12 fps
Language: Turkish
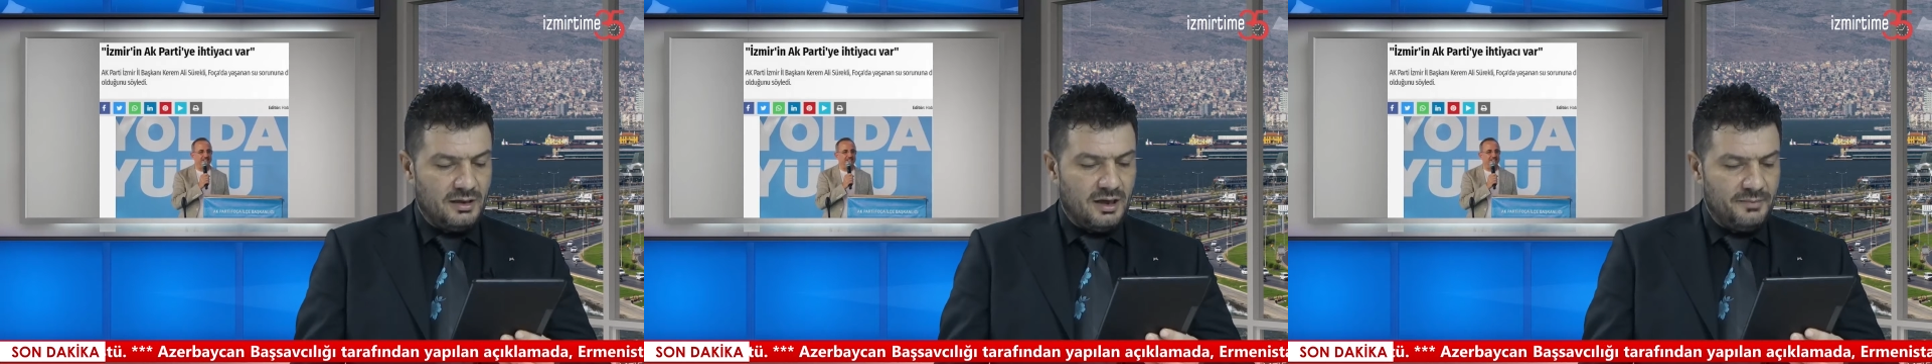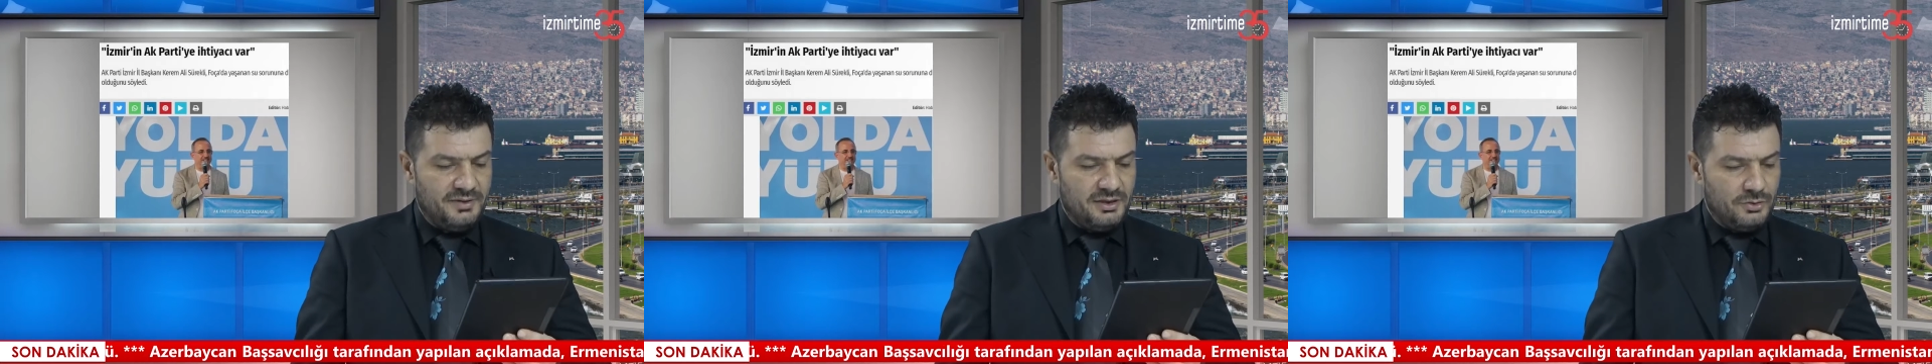
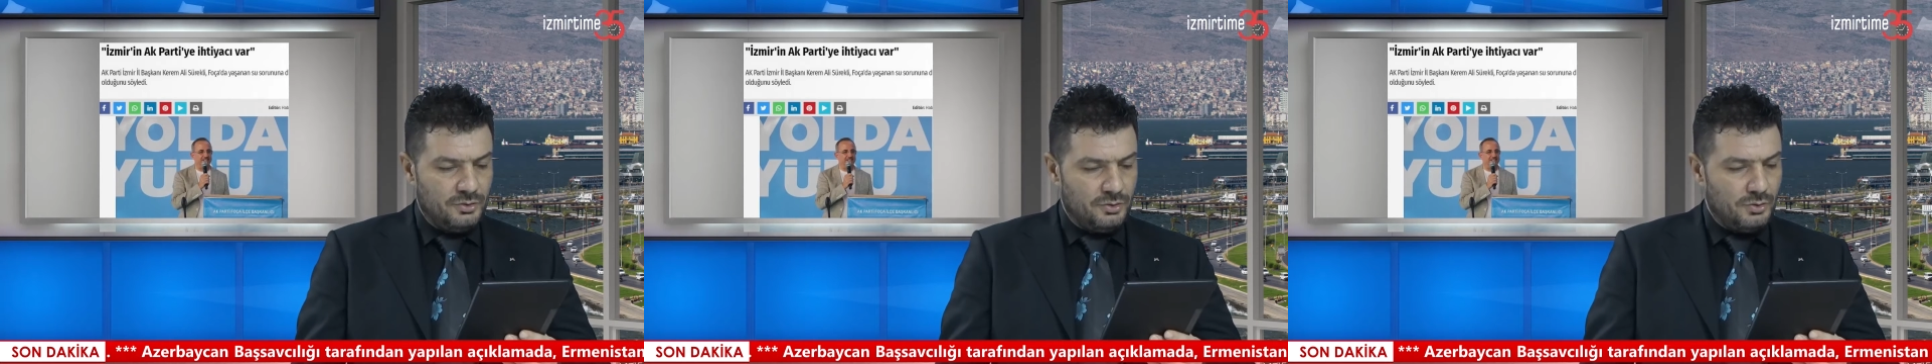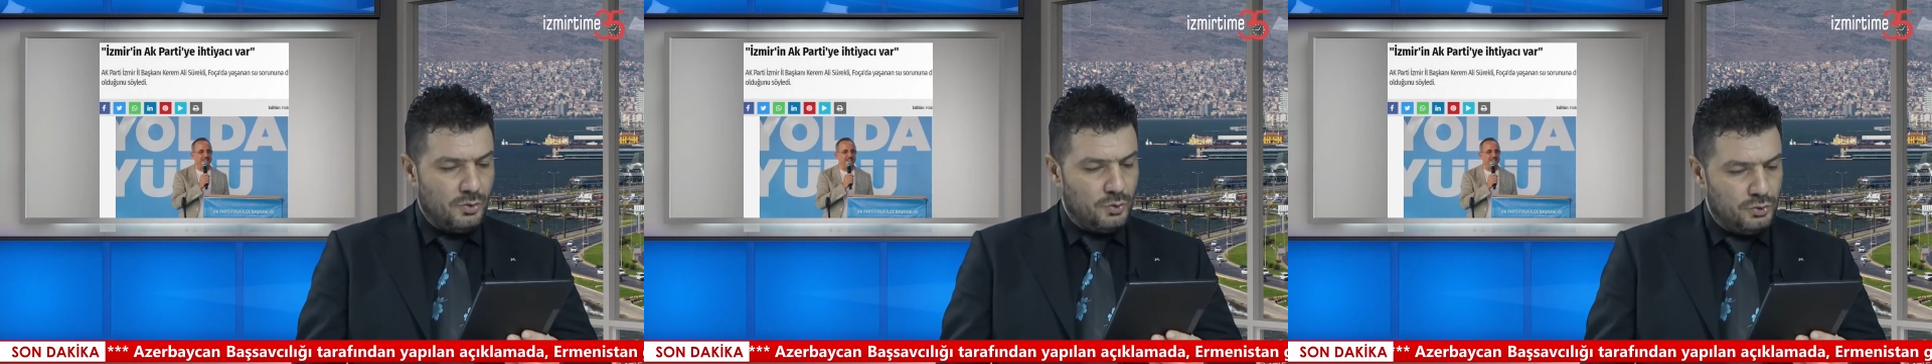Haberini
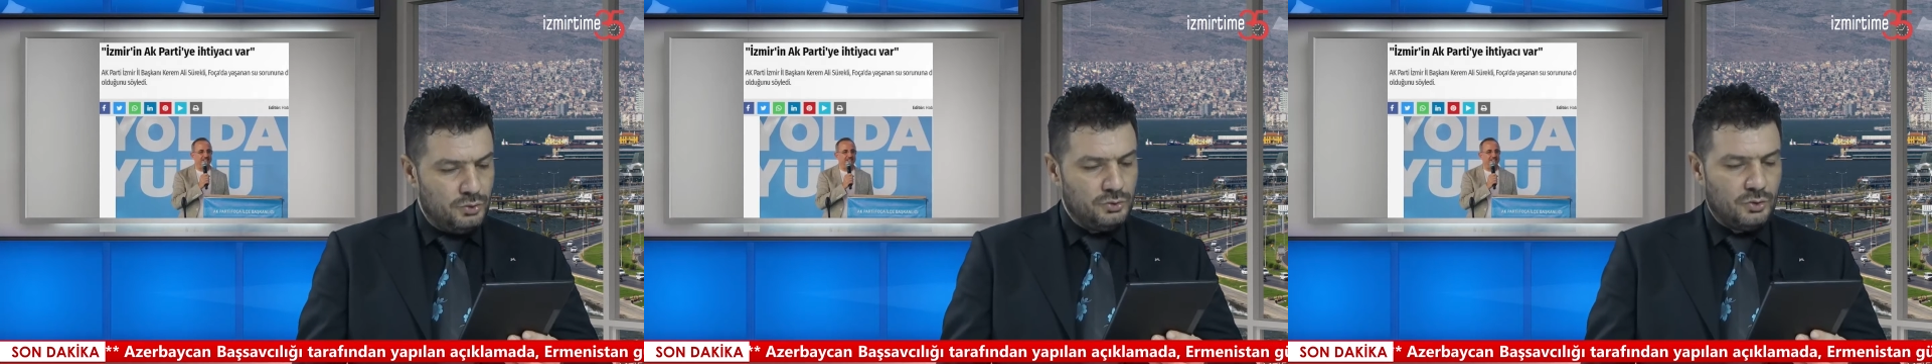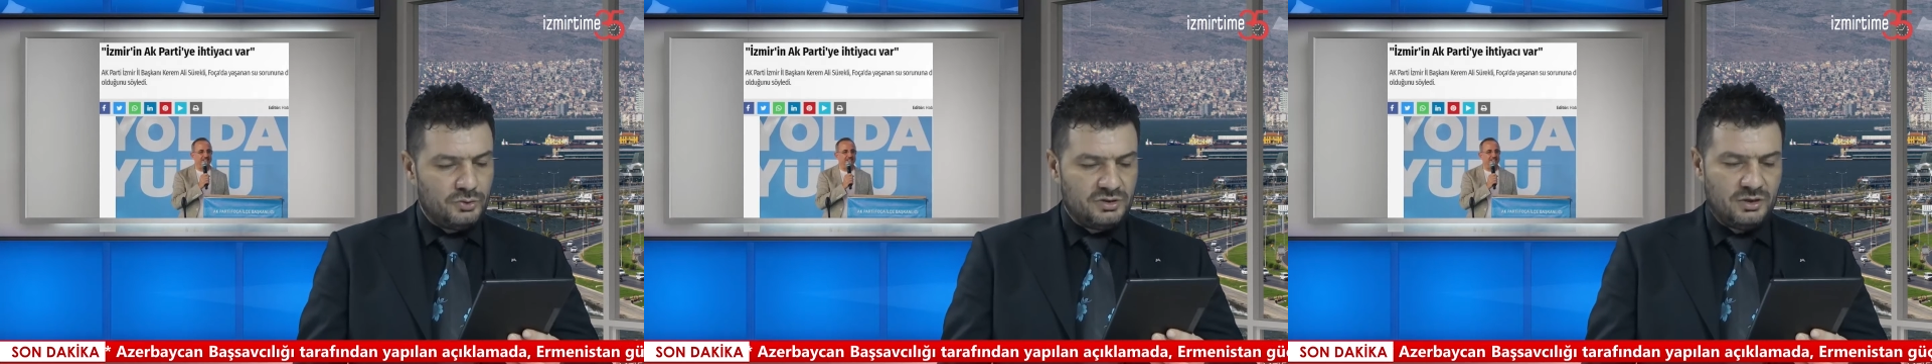
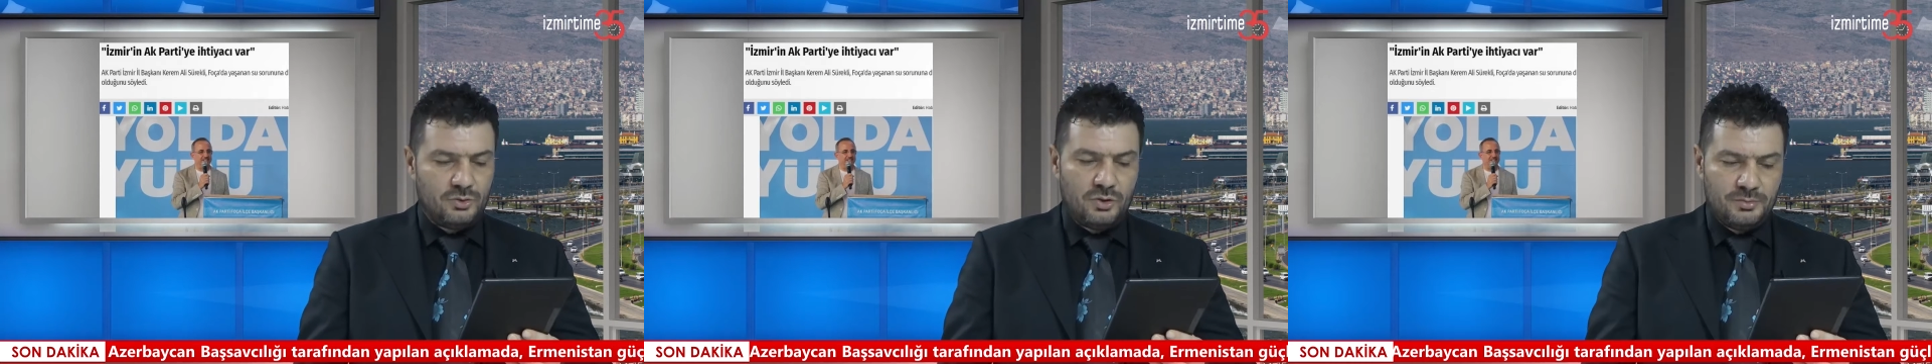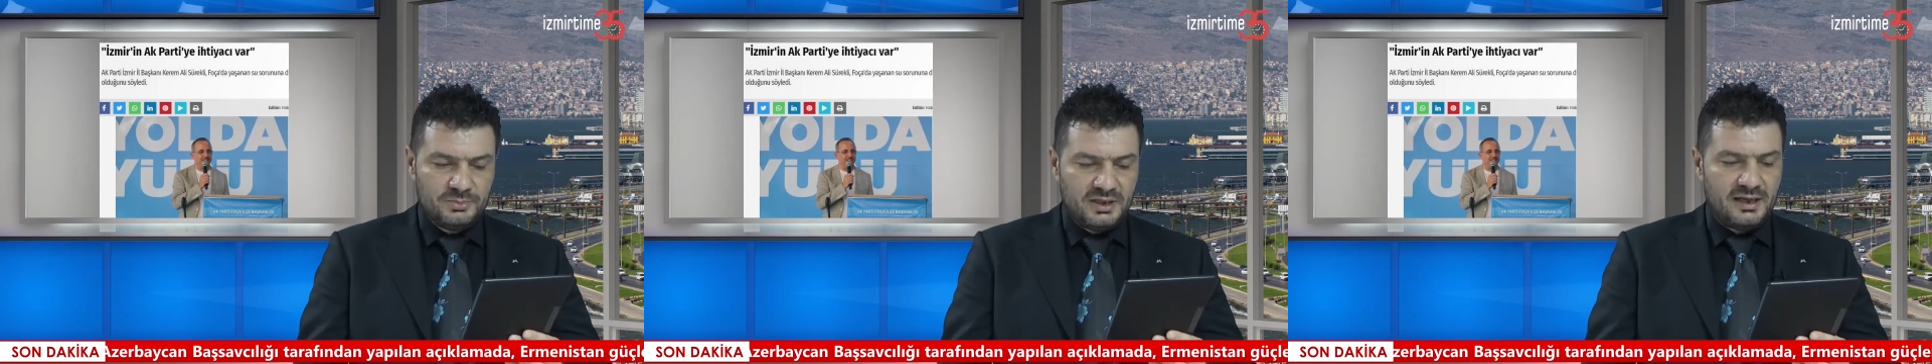
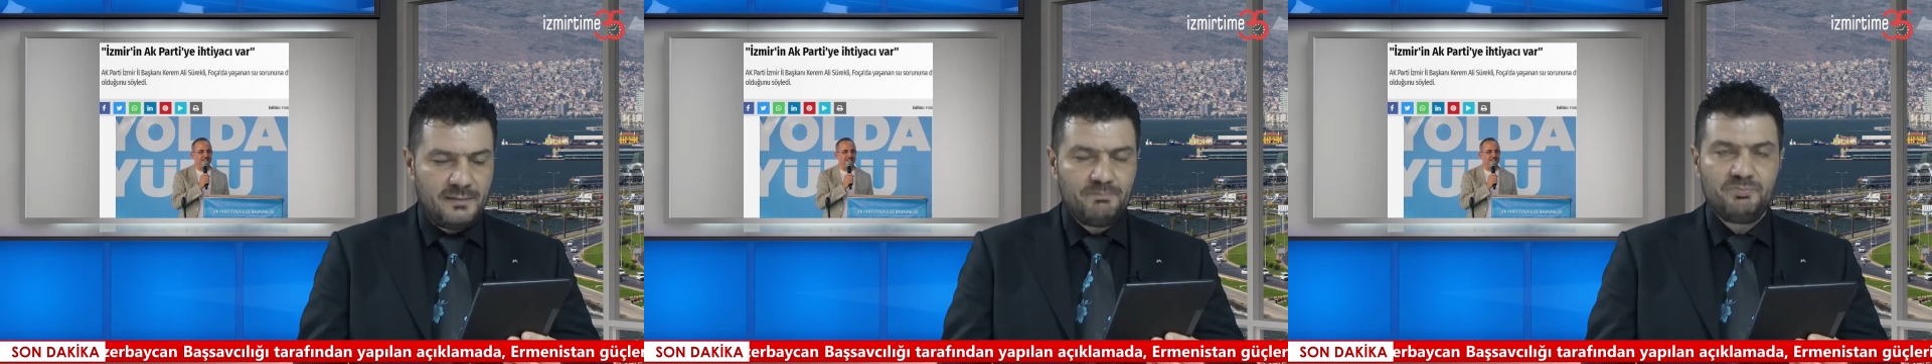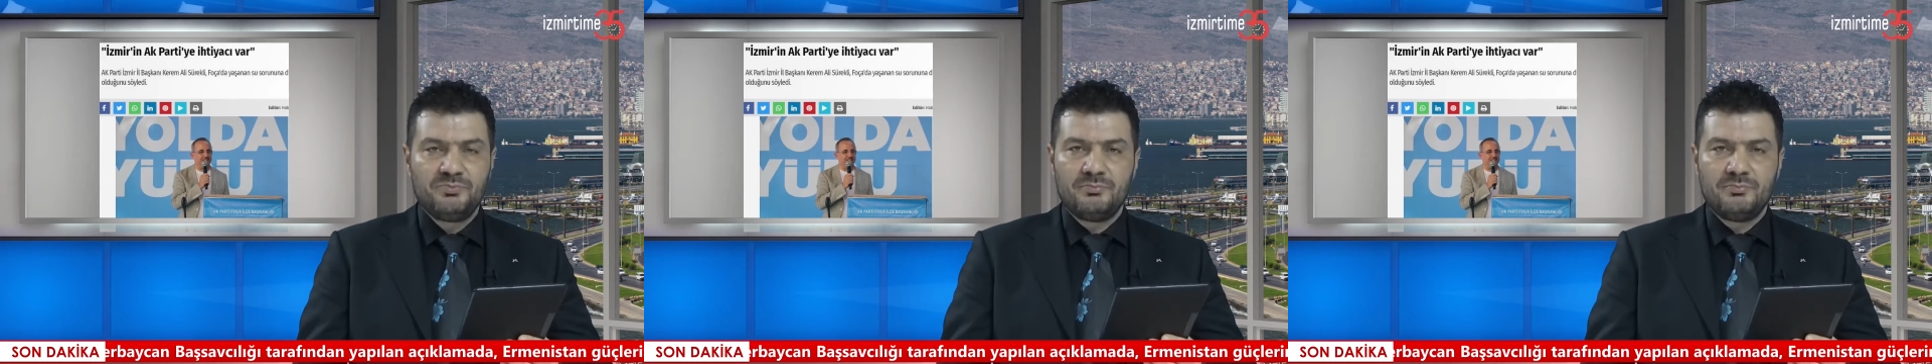oku.com'da